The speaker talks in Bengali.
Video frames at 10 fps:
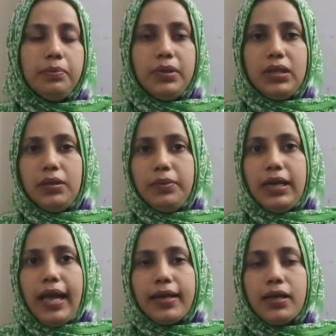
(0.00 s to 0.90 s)

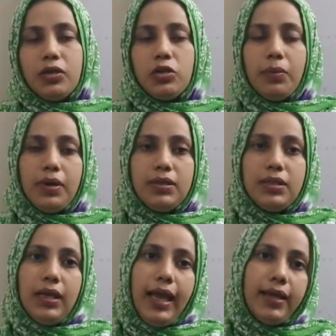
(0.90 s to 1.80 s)
পৃথিবীর এক এক
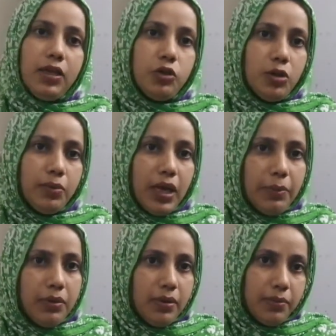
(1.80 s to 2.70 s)
সমাজে এক এক সময়
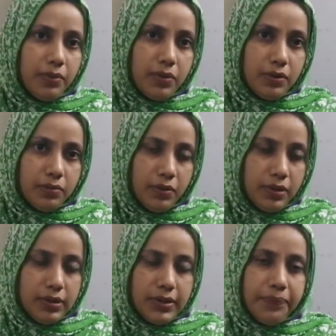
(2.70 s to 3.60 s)
আবির্ভাব
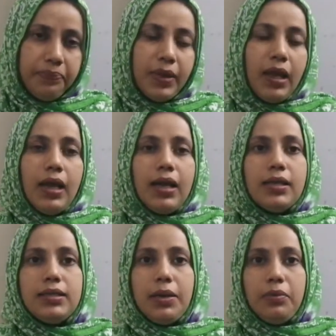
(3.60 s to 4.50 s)
হয়েছে
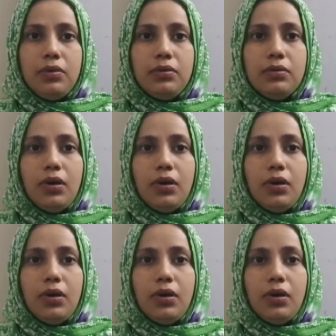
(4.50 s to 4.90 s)
যেমন